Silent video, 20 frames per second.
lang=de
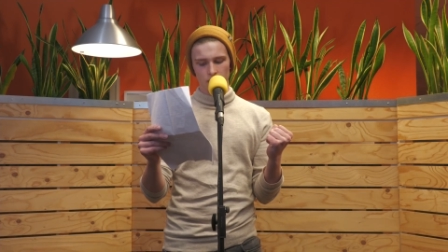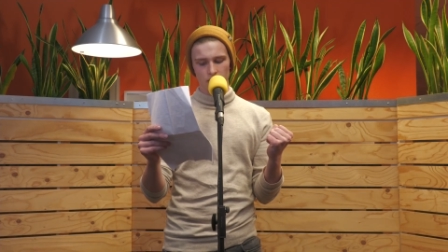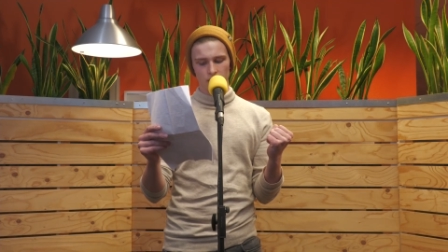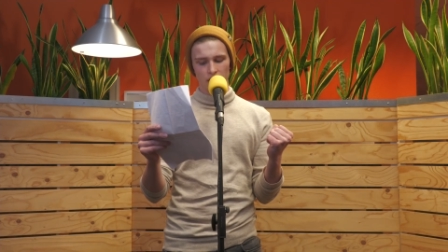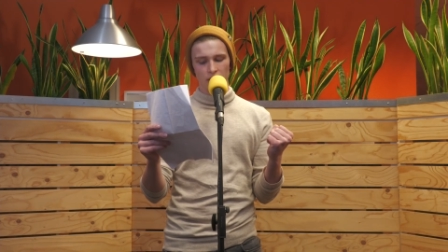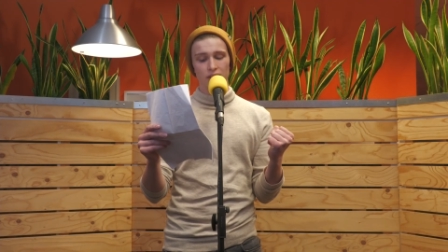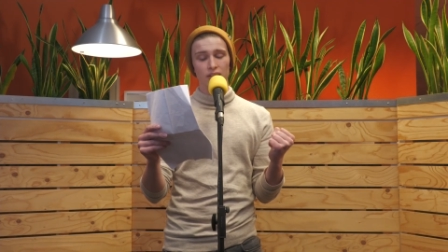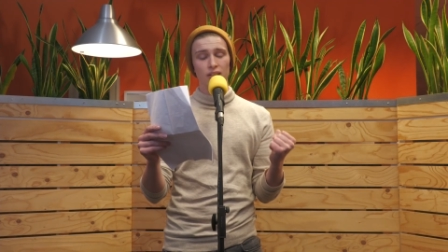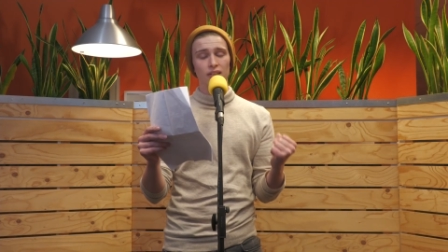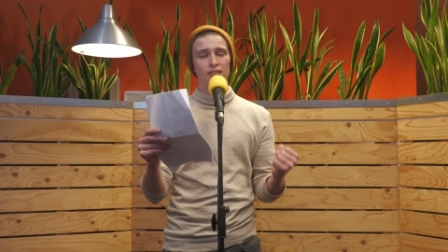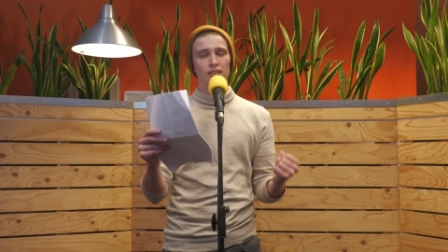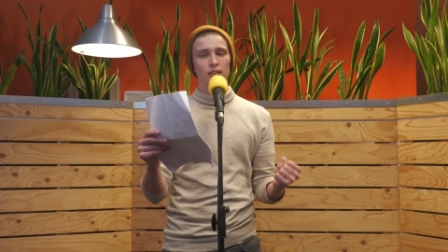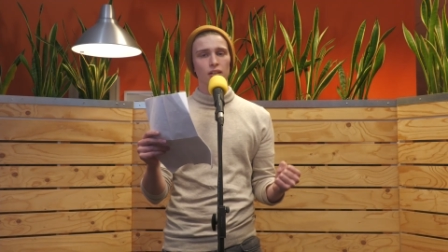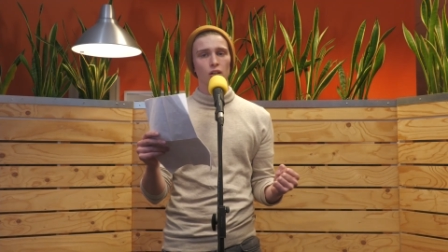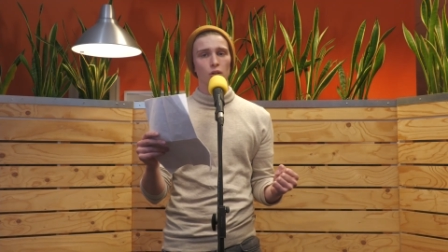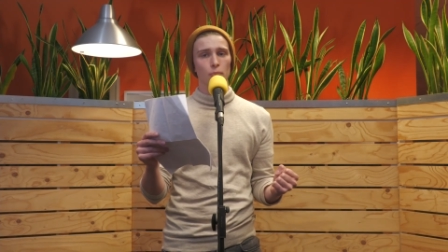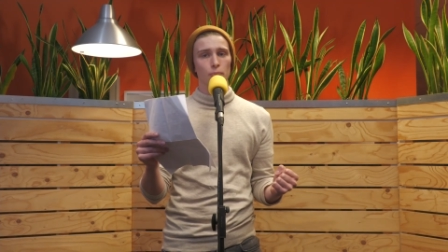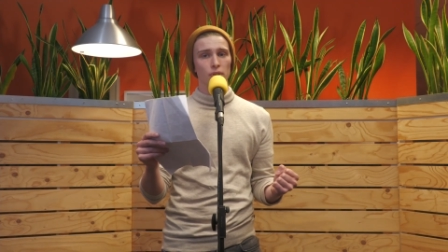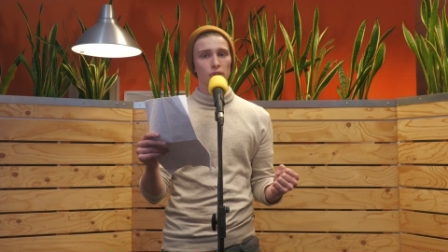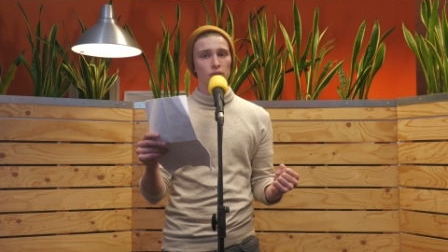Denn diese
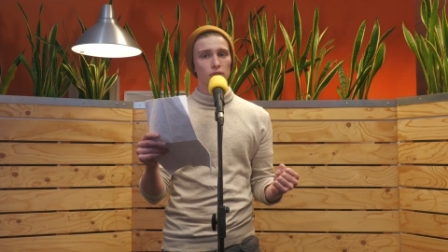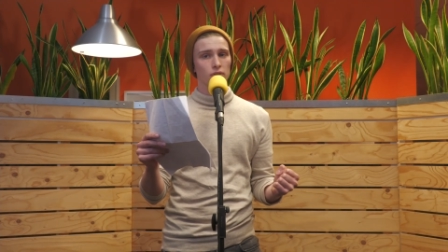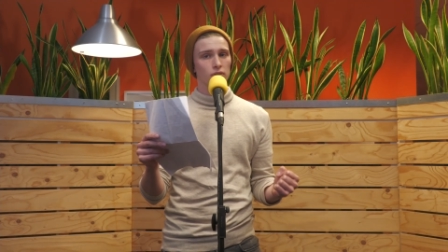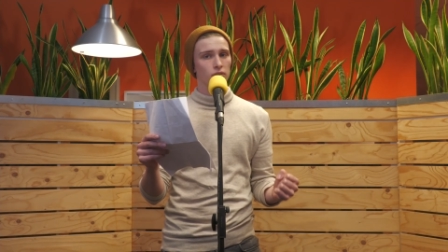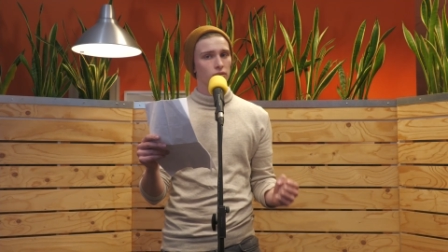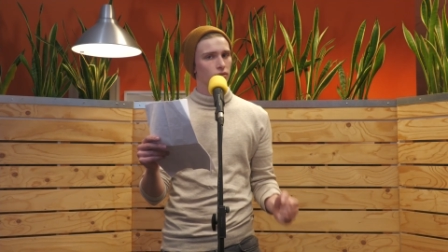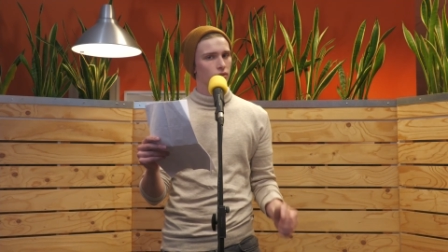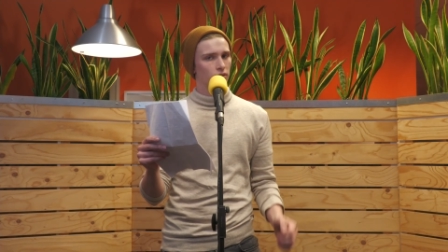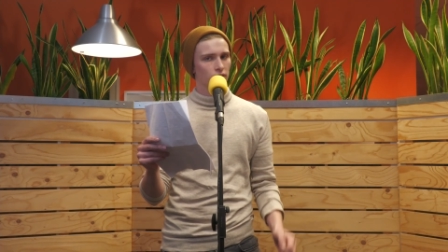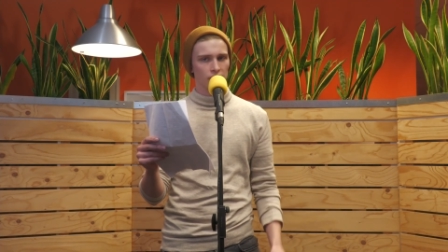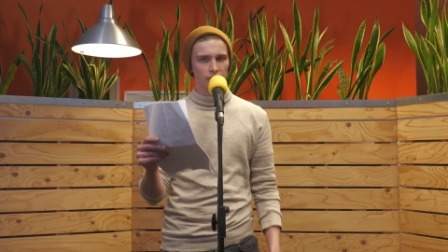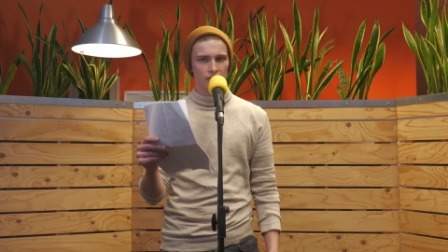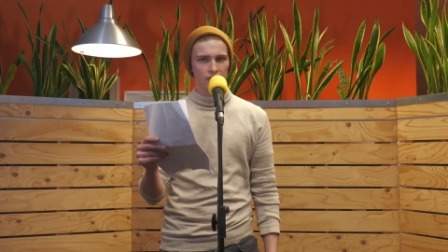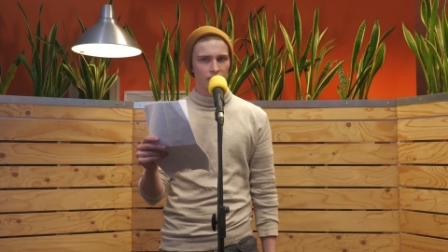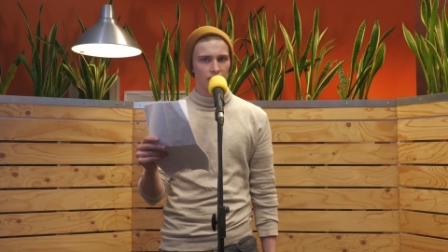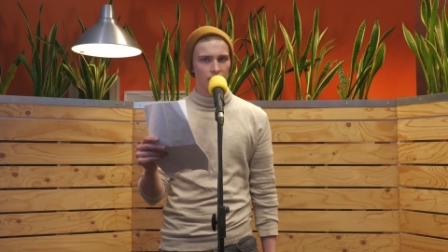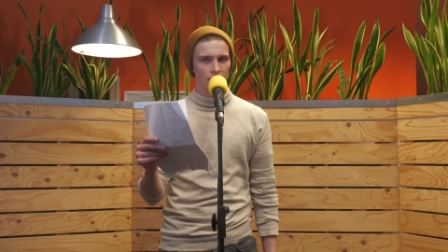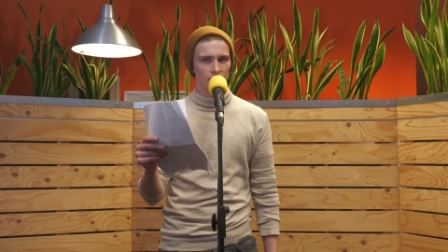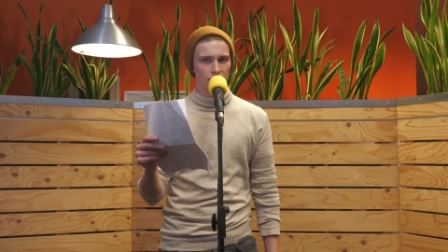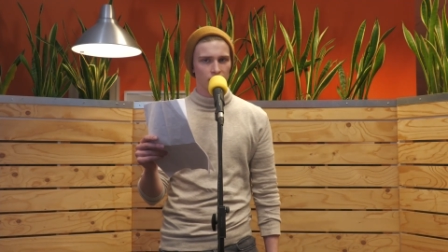Gruppe ist
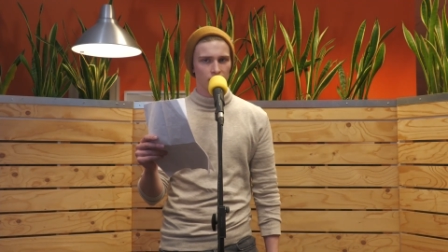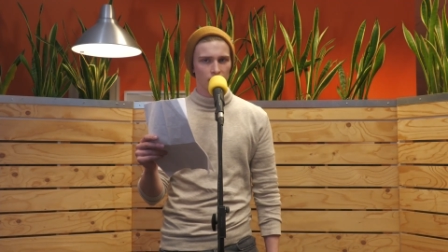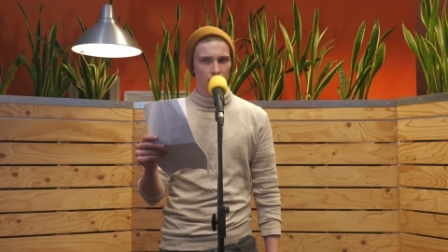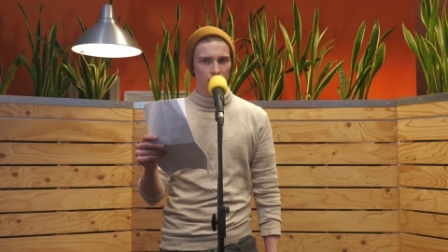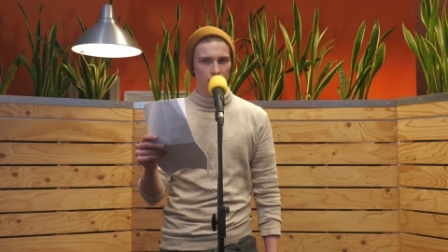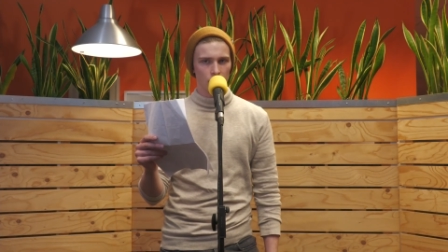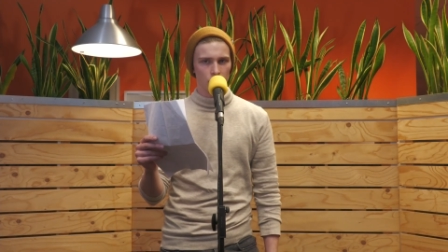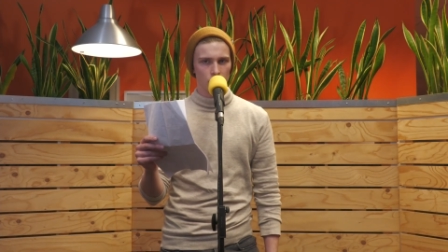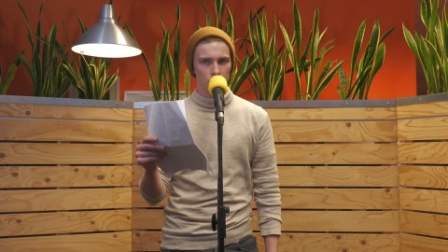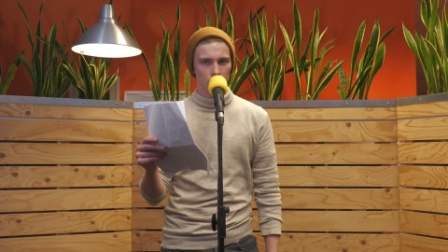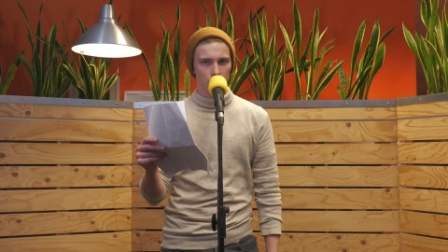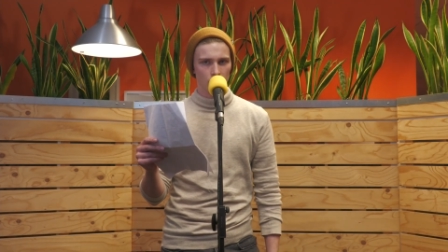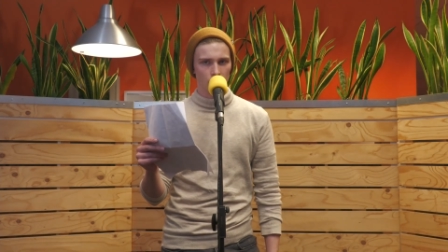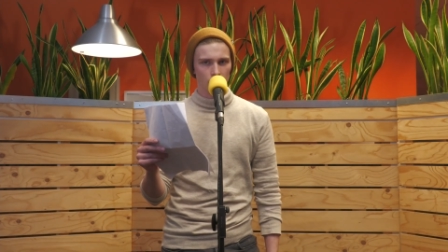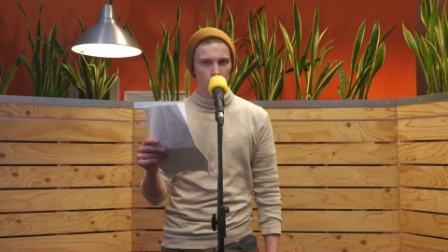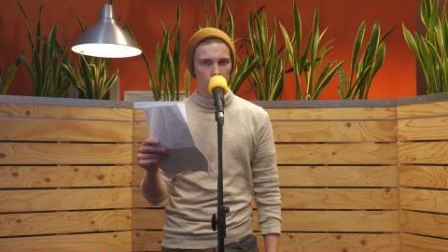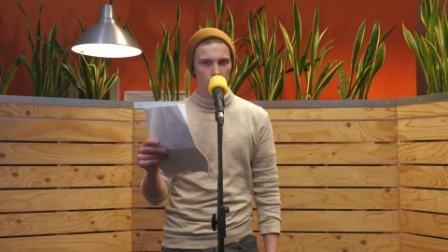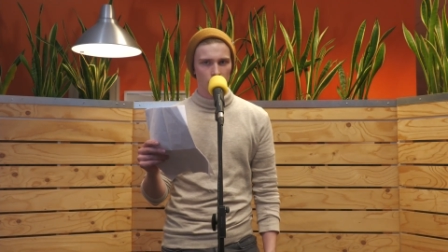nicht anstrengend.